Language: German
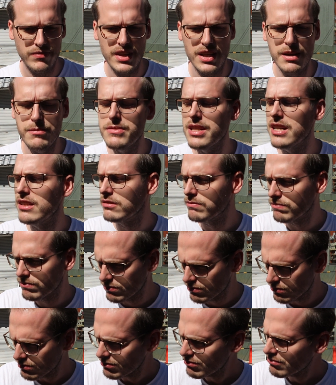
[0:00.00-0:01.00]
Nimm mir einen
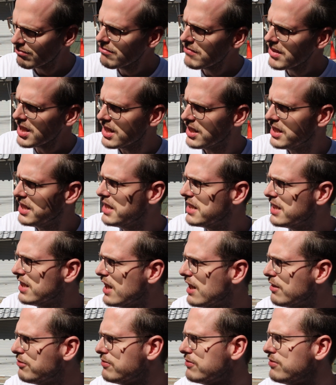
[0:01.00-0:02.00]

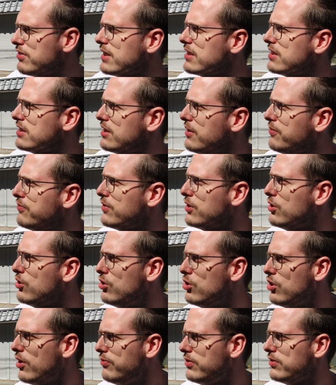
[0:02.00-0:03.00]
ekelhaften,
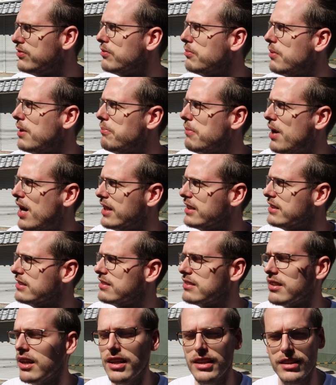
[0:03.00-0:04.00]
versifften Löffel von meinem
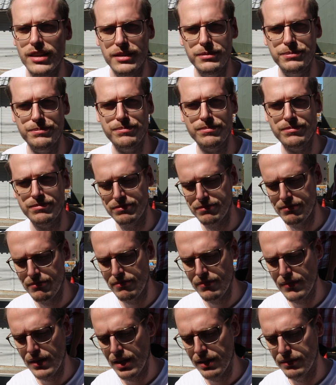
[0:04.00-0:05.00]
Eis, Alter.
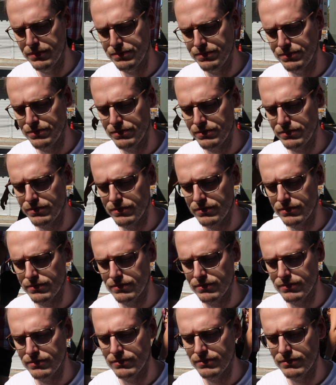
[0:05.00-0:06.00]
Wäre ein
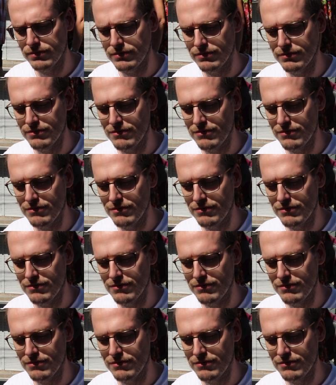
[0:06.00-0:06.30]
Upgrade für dich.